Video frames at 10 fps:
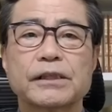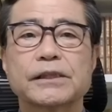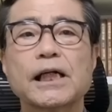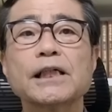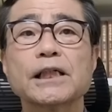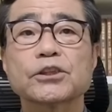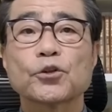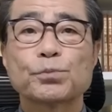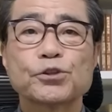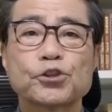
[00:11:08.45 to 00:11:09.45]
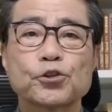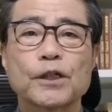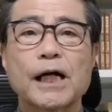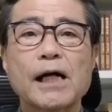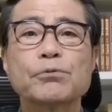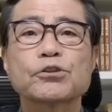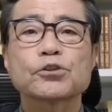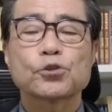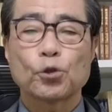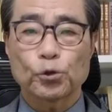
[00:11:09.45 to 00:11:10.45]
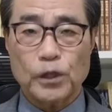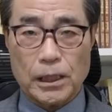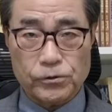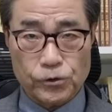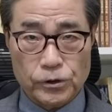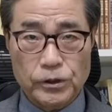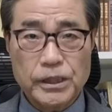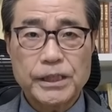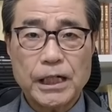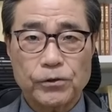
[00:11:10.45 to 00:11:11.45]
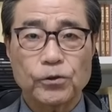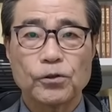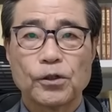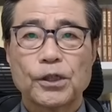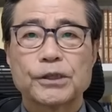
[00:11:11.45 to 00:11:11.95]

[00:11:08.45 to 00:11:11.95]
3月の文書は外部通報になると。